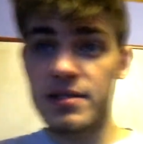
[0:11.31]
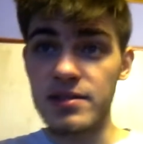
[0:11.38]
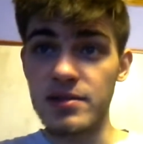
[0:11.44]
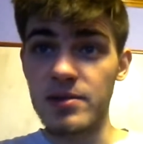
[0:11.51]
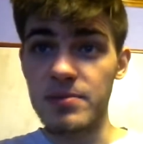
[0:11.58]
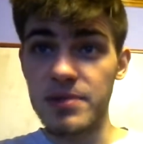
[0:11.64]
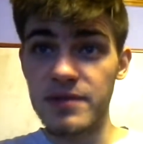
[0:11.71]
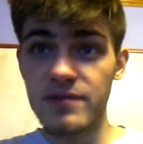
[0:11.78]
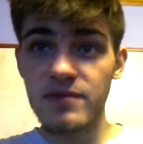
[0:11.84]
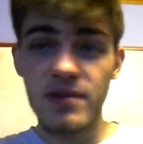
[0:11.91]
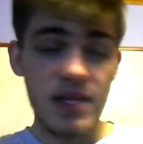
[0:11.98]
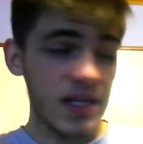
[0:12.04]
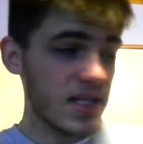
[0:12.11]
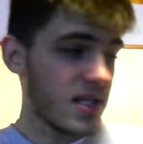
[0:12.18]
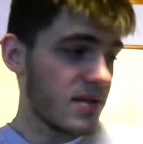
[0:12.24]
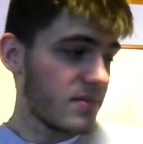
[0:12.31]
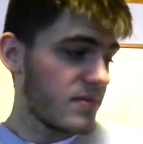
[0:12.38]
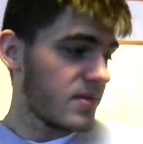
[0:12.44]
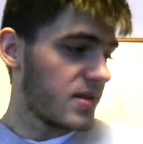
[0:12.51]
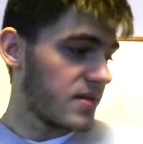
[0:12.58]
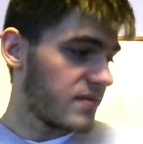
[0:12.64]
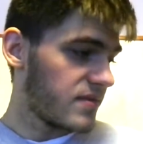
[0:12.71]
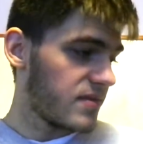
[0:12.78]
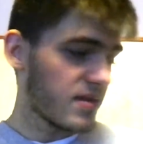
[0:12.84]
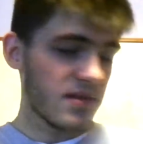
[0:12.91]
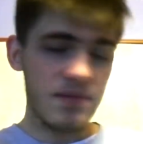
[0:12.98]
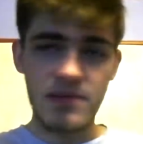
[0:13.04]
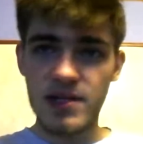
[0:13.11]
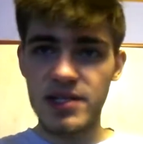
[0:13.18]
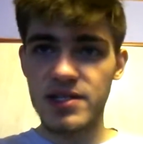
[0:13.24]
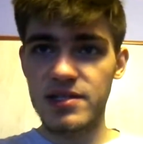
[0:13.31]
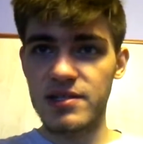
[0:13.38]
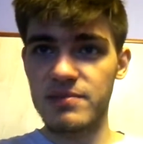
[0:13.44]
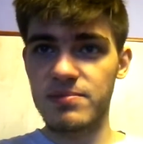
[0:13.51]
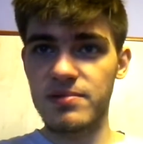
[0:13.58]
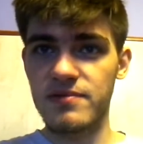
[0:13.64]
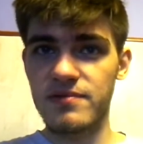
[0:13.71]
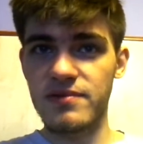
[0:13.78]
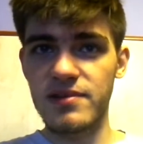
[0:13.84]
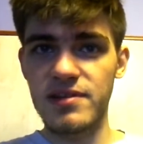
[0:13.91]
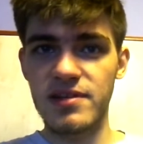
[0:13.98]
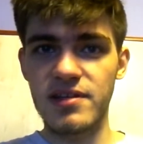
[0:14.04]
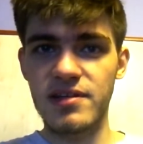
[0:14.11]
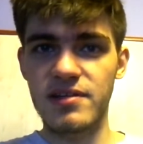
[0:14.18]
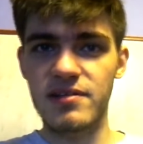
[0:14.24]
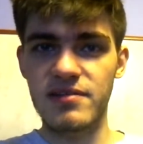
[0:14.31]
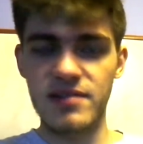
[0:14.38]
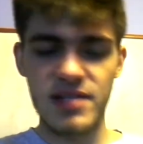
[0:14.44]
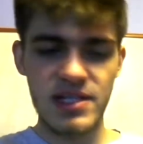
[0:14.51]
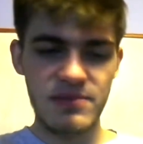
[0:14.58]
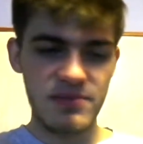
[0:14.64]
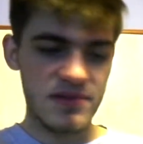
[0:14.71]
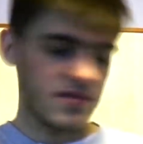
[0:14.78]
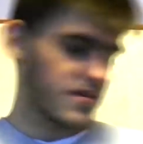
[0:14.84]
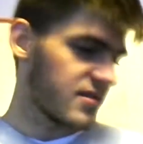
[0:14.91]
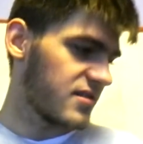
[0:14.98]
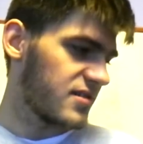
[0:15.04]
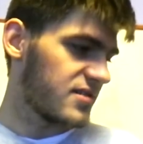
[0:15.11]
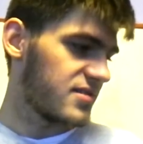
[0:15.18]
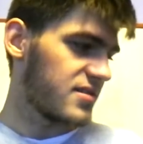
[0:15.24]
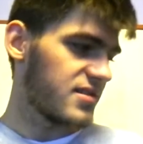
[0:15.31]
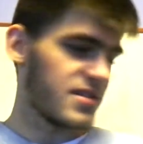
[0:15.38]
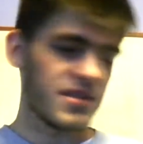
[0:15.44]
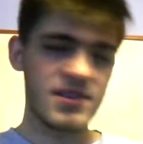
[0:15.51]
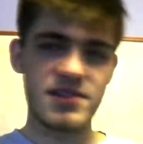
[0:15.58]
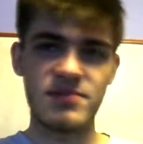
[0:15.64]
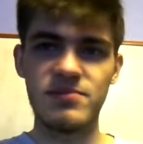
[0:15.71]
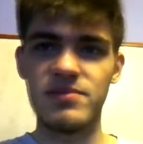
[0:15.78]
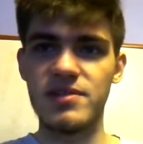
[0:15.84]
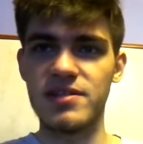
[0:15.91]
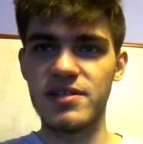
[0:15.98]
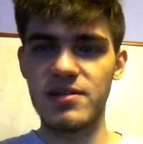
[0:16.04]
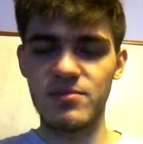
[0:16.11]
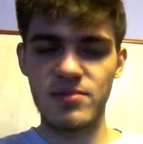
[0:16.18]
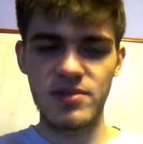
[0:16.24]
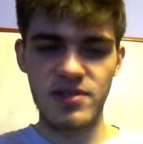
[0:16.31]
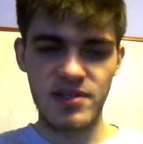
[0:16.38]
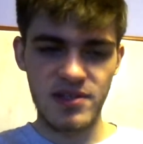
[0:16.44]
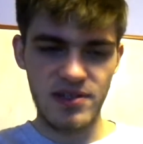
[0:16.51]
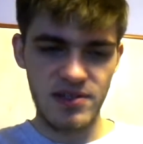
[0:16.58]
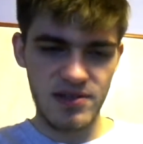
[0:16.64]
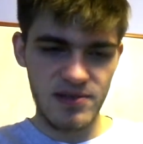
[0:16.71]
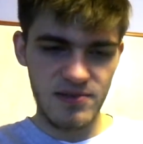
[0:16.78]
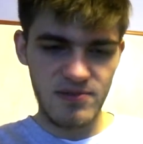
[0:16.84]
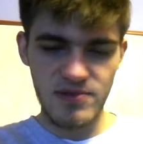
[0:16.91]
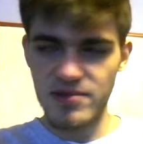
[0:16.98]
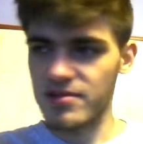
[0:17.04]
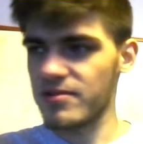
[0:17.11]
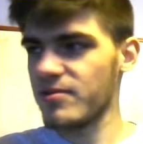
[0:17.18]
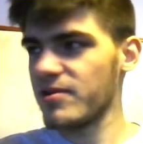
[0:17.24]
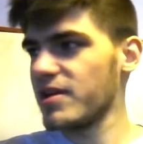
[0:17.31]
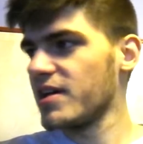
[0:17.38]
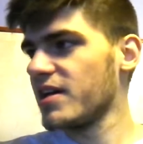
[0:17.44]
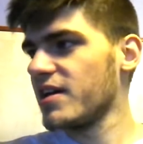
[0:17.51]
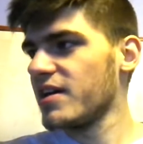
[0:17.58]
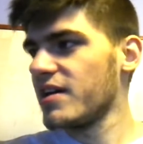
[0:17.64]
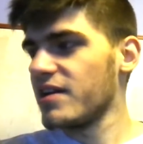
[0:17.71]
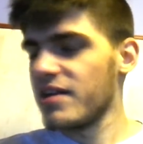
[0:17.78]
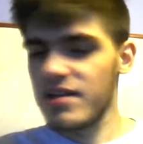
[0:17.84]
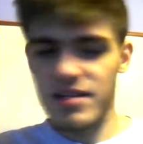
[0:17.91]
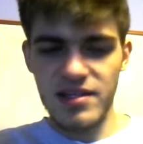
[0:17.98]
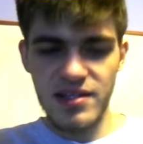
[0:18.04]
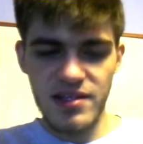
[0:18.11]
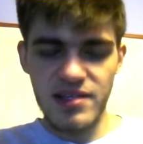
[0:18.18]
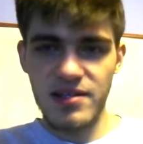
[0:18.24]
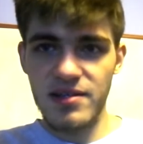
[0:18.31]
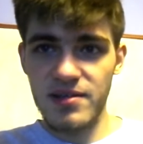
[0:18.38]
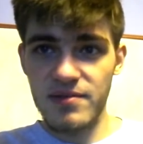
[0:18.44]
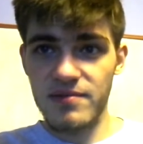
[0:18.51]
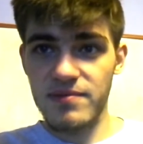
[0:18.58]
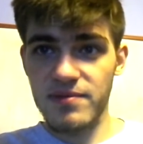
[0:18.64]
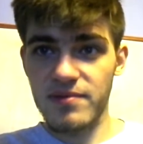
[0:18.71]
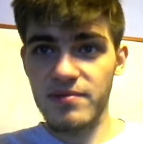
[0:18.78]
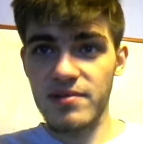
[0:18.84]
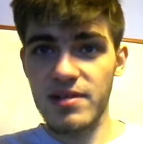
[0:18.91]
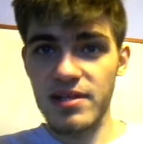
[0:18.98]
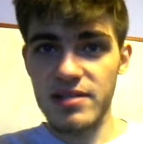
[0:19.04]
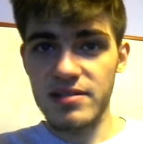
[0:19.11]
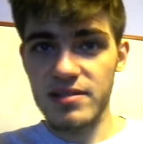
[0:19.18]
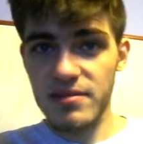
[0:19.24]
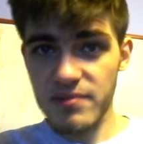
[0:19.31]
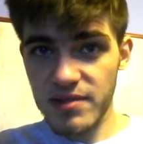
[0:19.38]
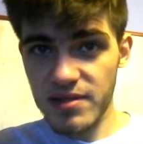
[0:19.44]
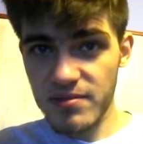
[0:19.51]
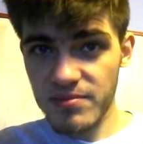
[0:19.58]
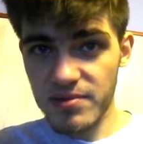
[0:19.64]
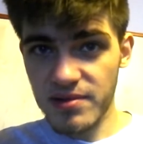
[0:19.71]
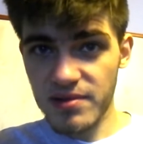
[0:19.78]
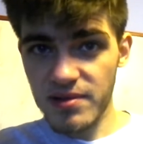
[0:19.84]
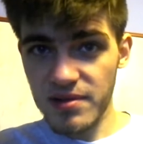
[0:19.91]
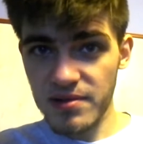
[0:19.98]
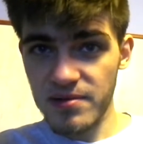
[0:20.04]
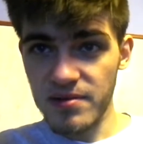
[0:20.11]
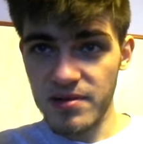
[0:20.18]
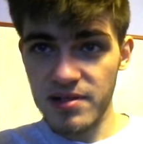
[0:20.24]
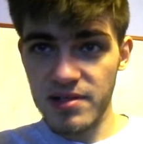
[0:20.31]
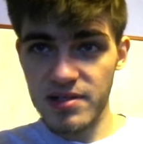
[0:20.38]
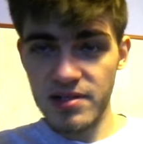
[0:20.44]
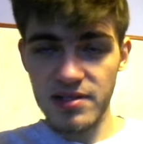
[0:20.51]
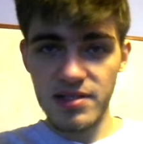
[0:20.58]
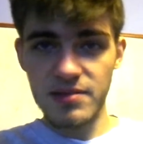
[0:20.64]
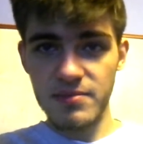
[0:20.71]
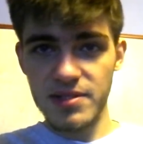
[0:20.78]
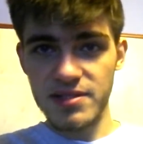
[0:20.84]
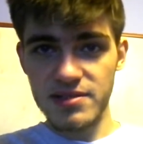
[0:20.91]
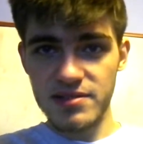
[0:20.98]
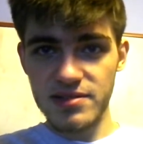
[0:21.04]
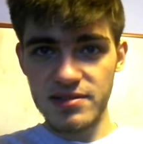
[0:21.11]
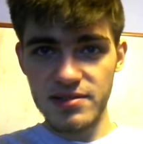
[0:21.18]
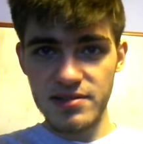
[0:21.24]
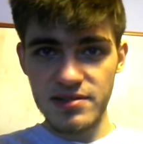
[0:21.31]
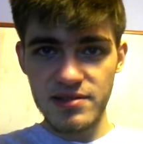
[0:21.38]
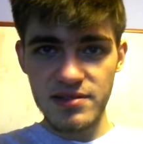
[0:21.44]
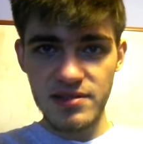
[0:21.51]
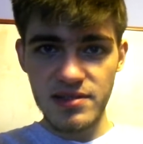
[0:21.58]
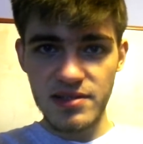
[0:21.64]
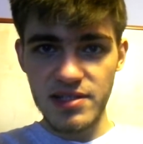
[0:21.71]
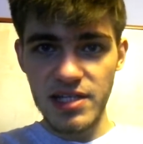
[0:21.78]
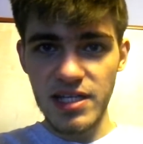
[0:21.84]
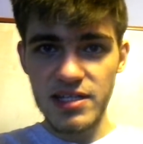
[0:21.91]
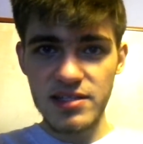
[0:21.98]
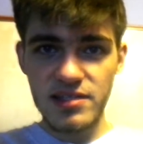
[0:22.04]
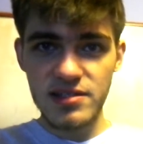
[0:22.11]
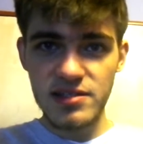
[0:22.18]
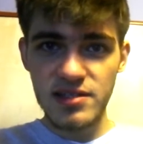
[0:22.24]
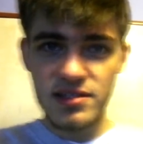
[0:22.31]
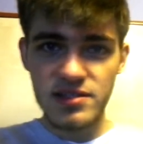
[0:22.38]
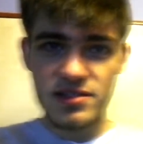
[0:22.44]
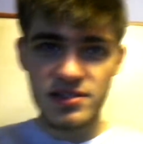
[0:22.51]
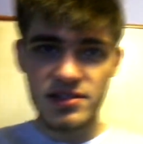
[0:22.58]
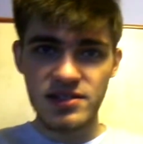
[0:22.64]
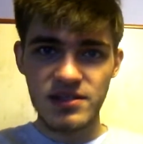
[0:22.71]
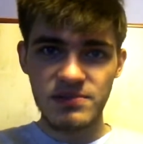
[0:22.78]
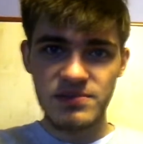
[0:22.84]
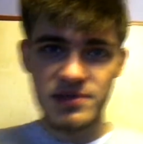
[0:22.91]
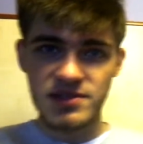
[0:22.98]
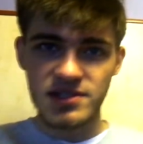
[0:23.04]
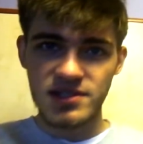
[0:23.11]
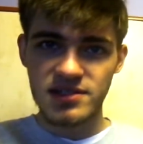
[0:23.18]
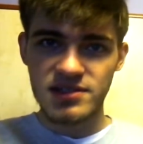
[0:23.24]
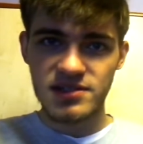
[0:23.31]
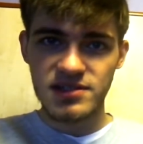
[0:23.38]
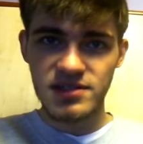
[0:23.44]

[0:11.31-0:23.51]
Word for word: dobry w kolejnym y, vlogmasie. Powoli krokami do końca się zbliżamy. Yo, yo. I w ogóle jestem w innym pokoju. Tam jest... Gdzie jest krzyż? Napiszesz.